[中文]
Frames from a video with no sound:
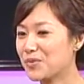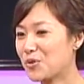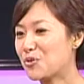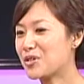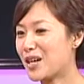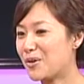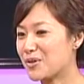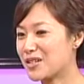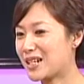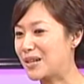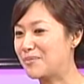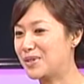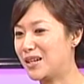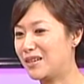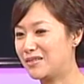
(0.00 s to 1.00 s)
通常我是
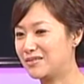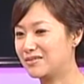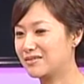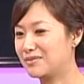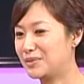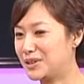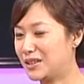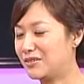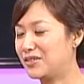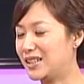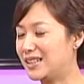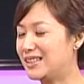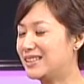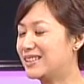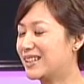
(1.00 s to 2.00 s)
看比较比较
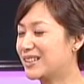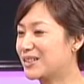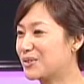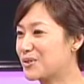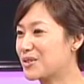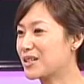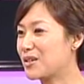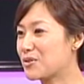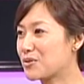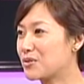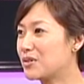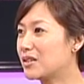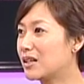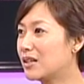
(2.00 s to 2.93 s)
文艺一点那种小说。